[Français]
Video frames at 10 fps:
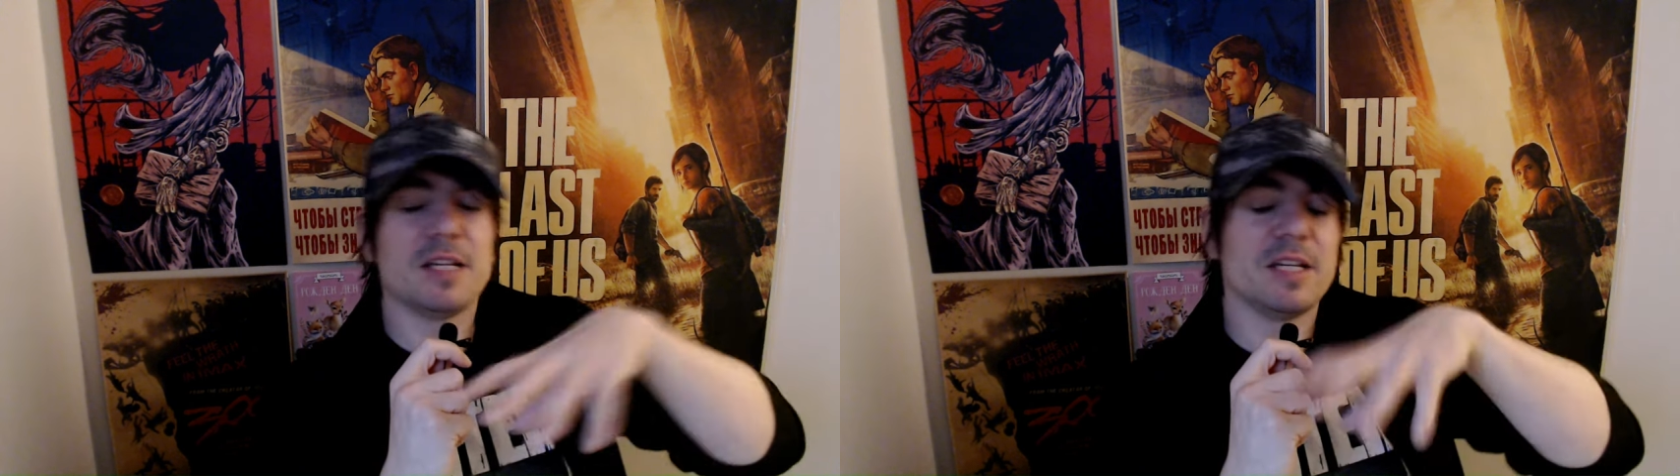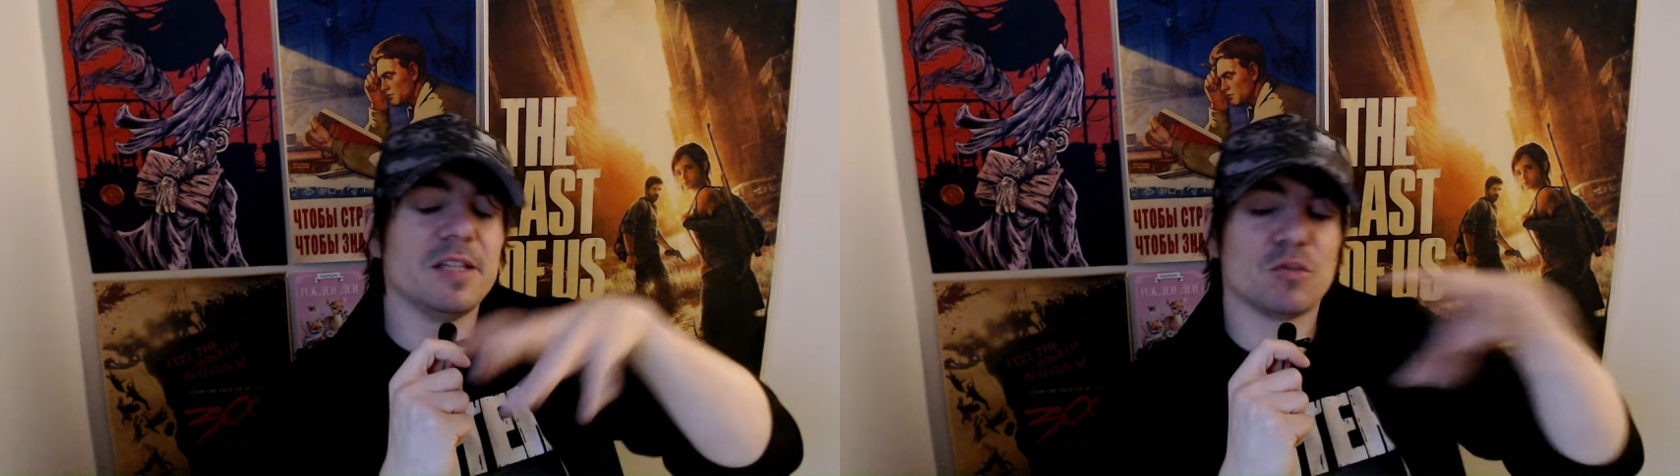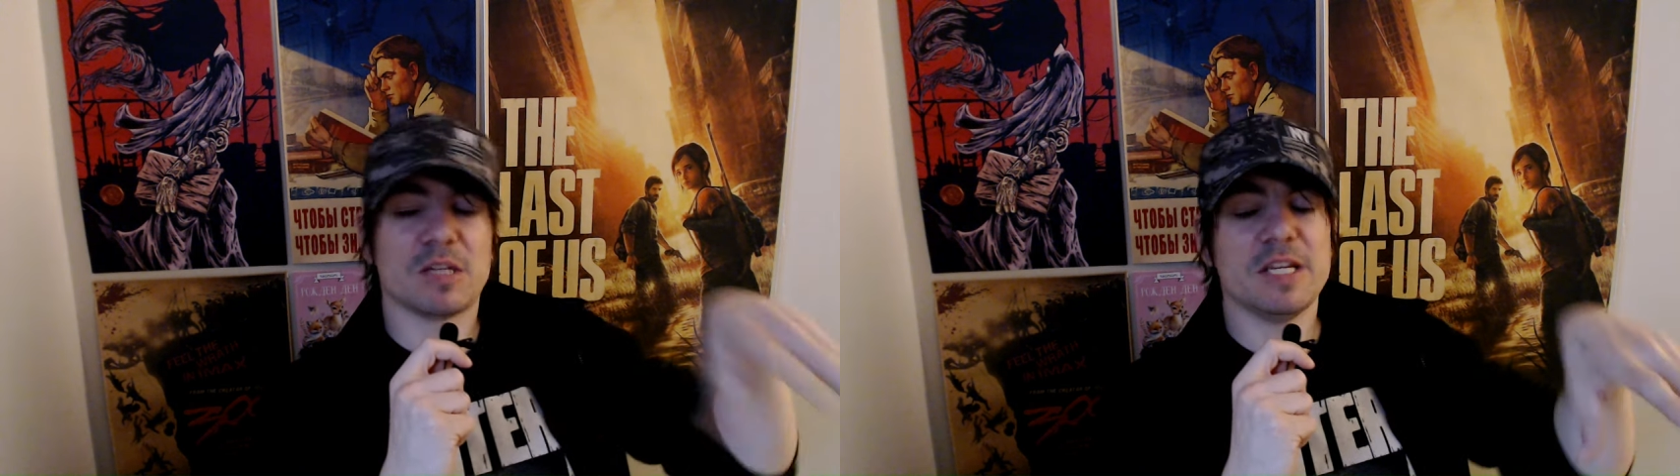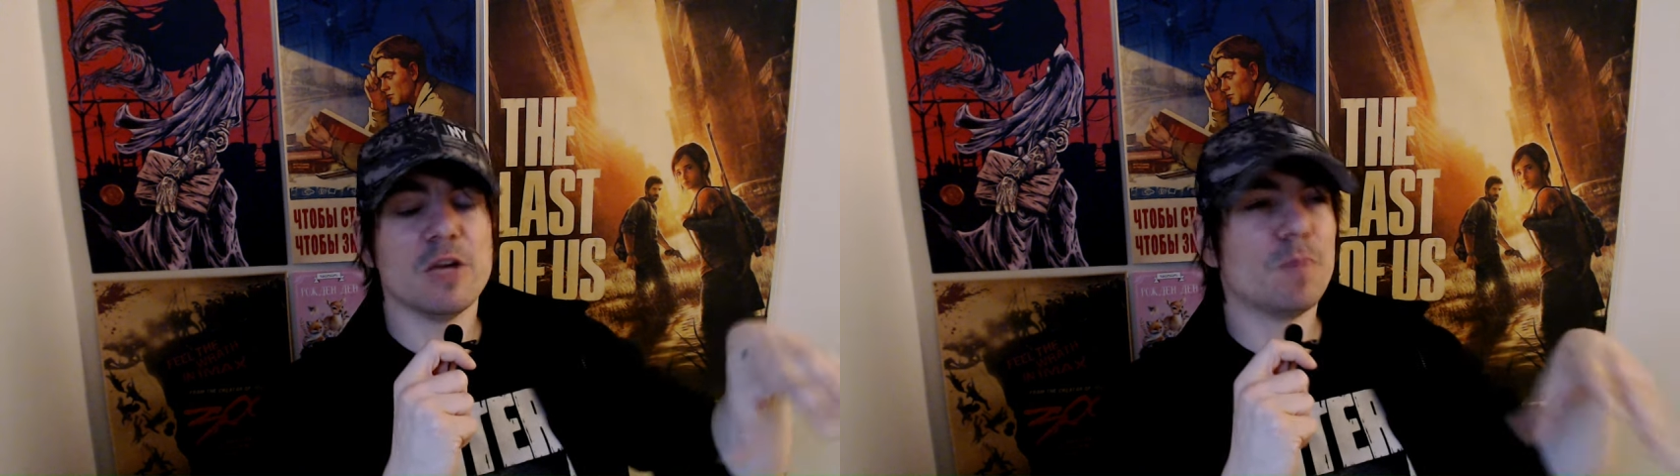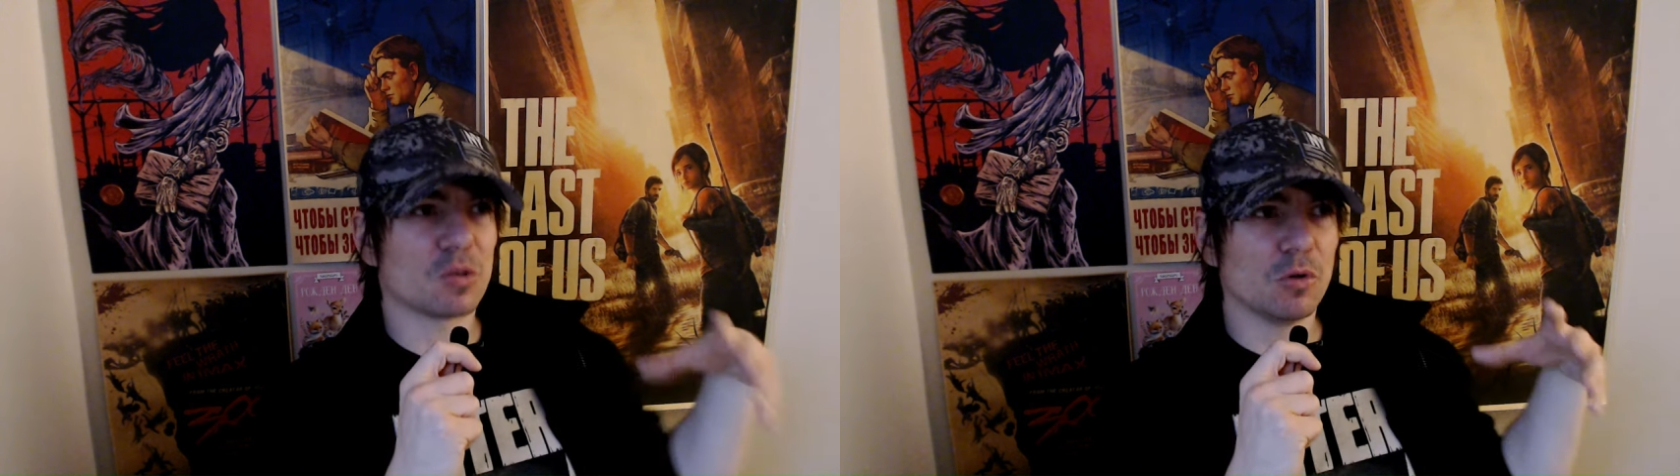les déclinaisons qu'il y a
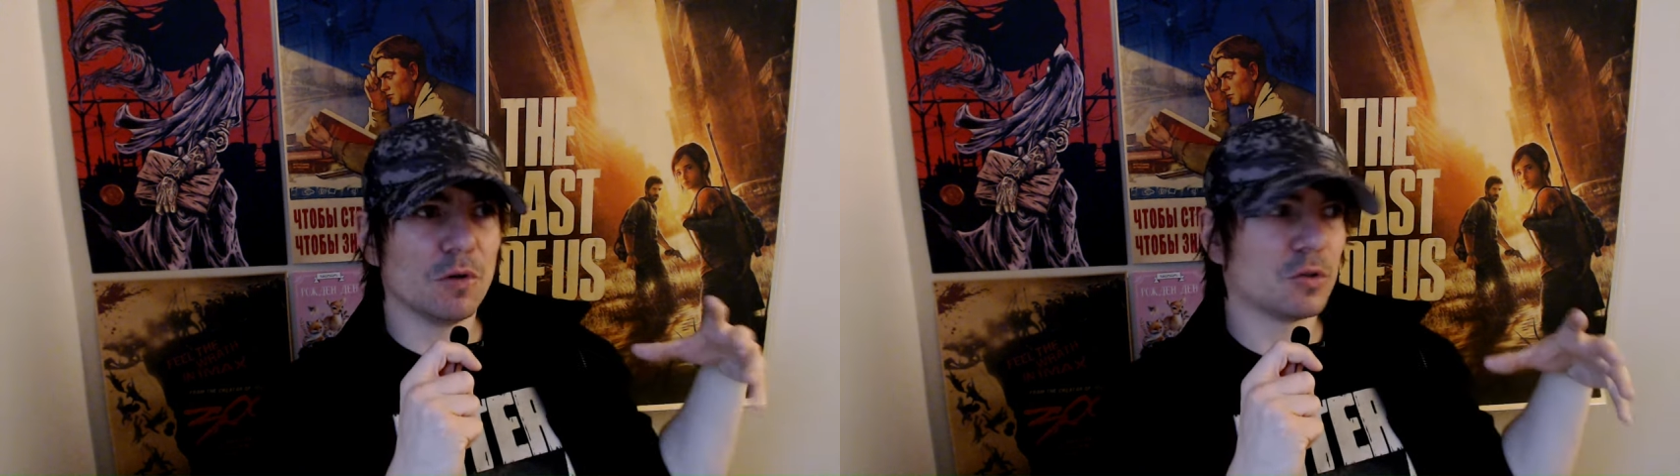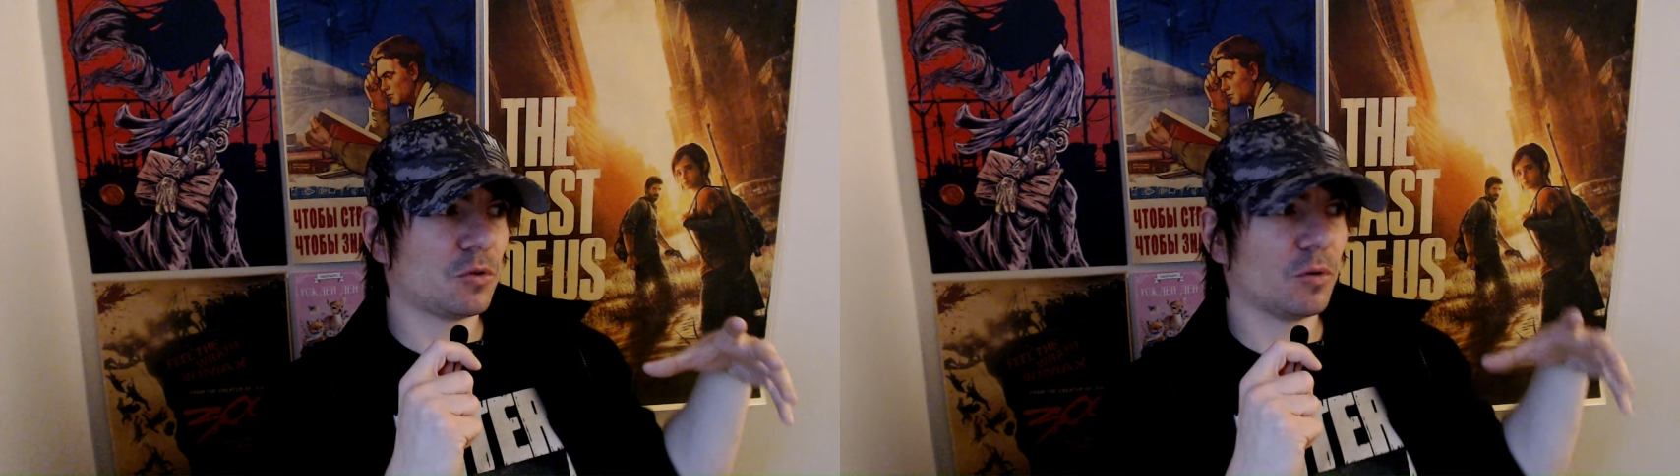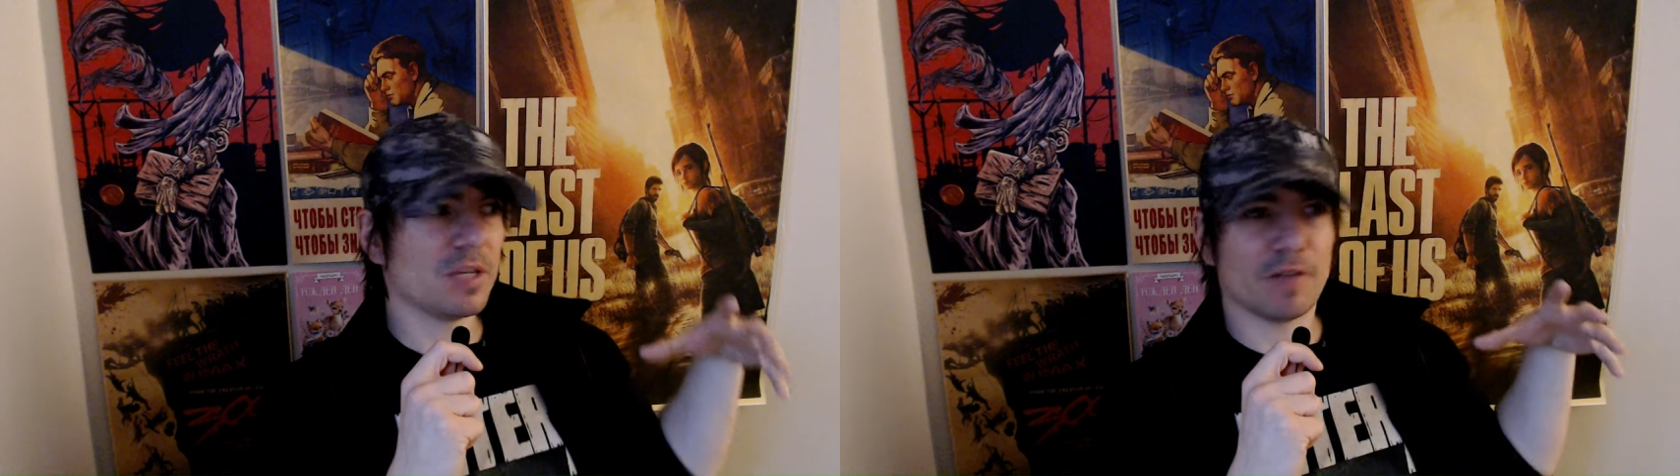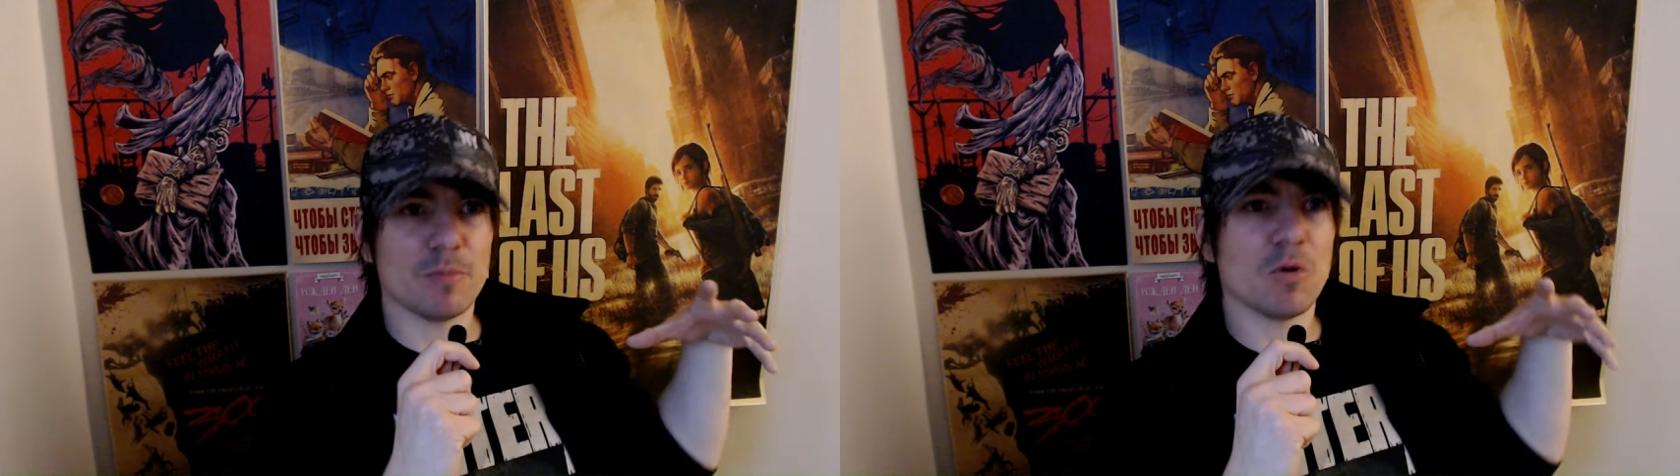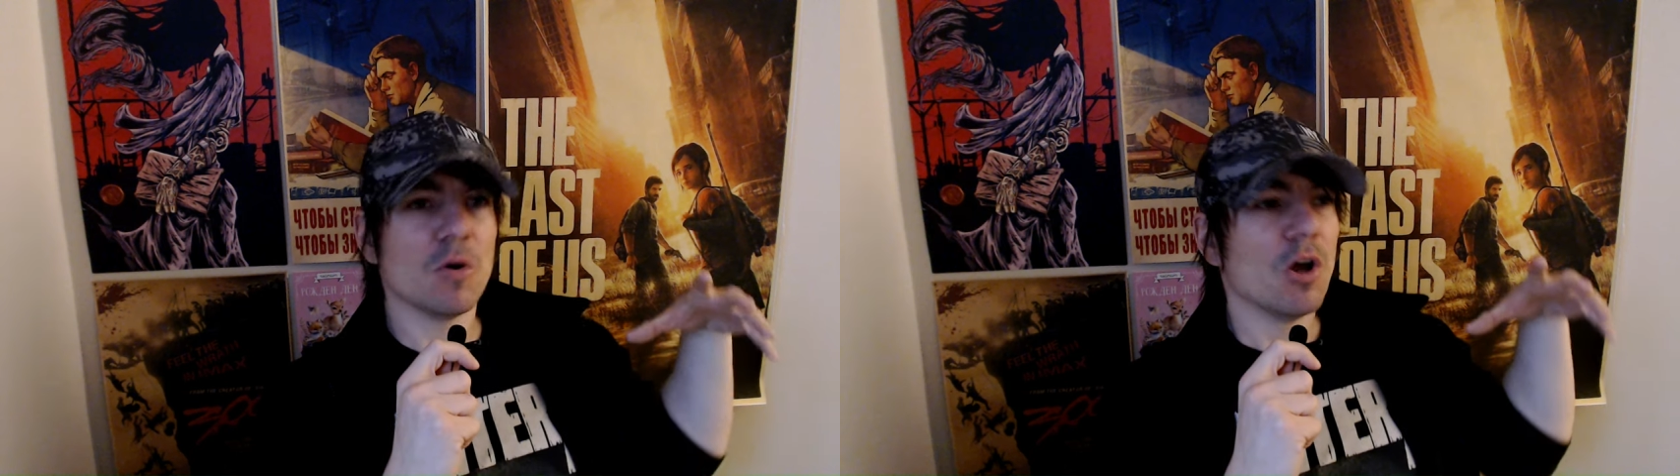eu, parce que Love Story a
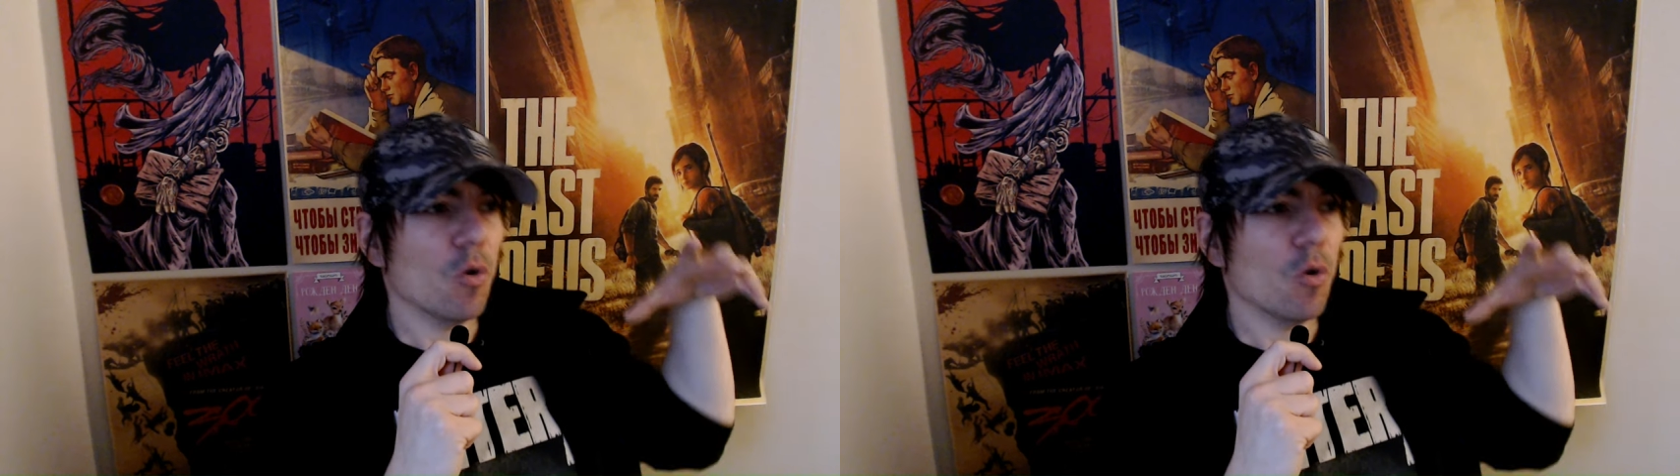vraiment